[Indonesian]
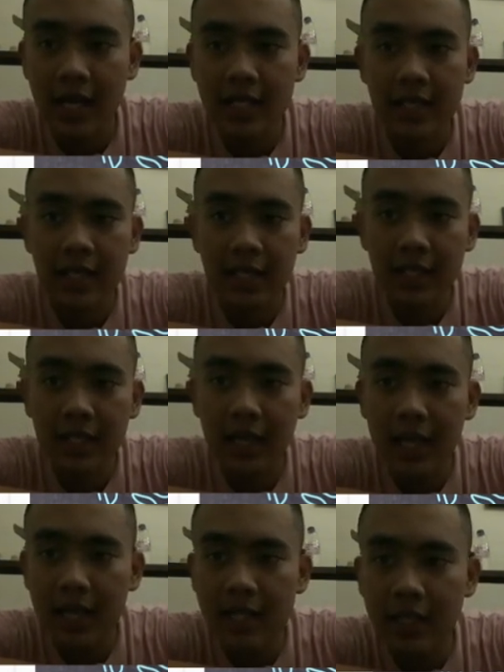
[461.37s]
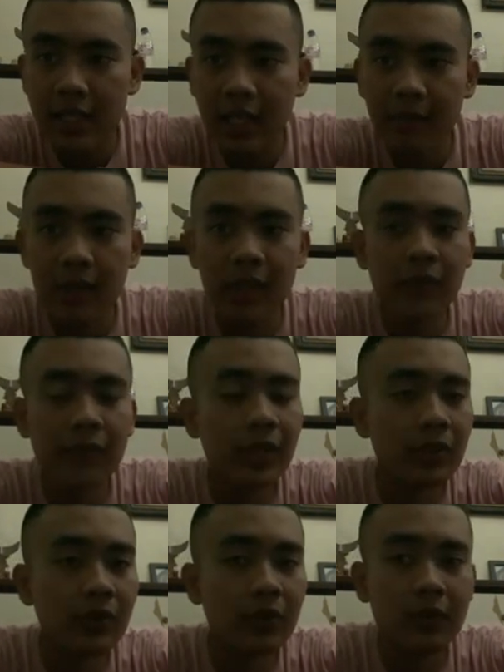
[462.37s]
sehingga setiap
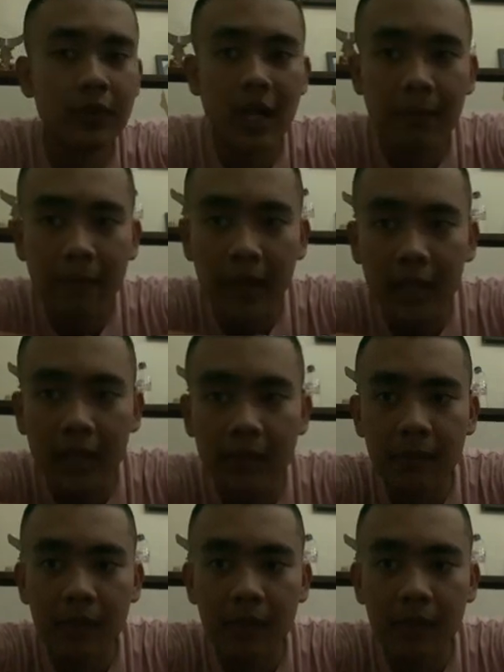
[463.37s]
individu dapat